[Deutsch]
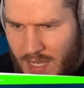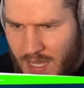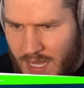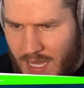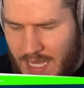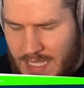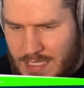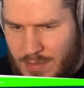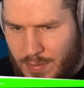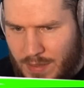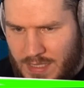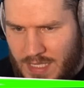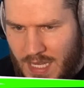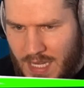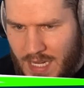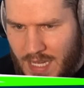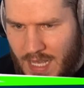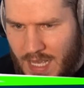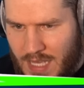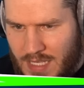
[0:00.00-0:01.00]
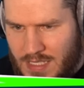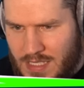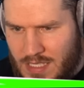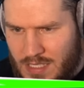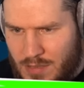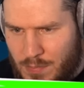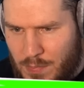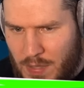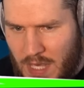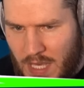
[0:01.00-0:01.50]
erstmal sein
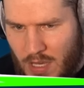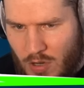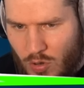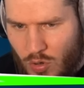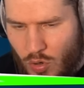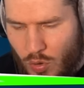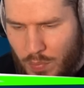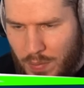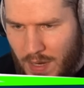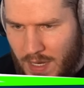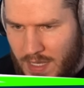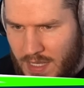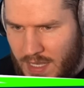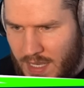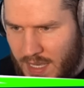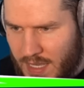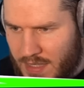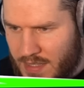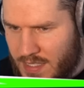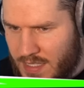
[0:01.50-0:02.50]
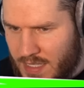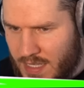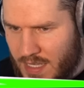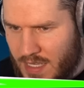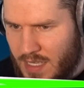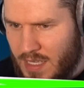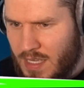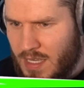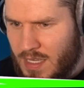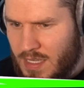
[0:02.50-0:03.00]
erstes Piccolo-Paket
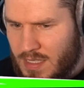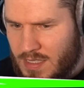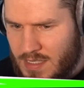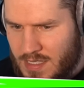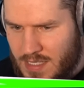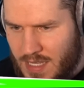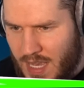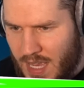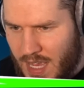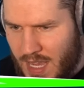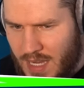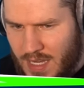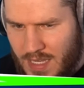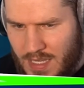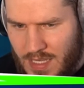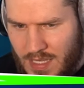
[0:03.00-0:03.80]
hier. Zack.